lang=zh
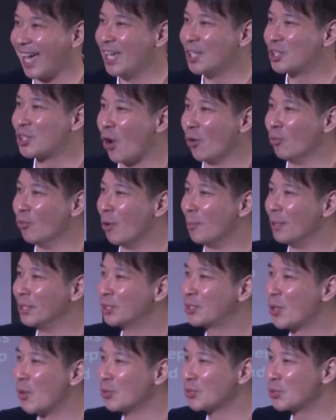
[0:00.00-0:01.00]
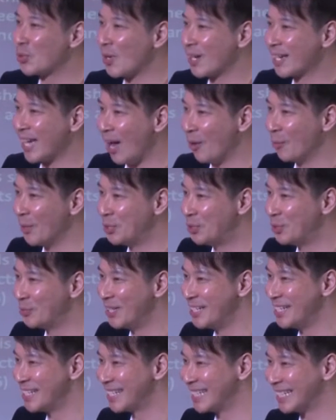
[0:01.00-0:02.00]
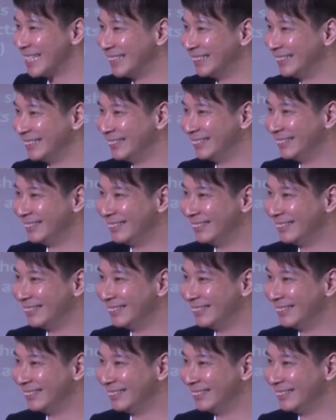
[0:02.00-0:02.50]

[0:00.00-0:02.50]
可以从我们的工作岗位去认识。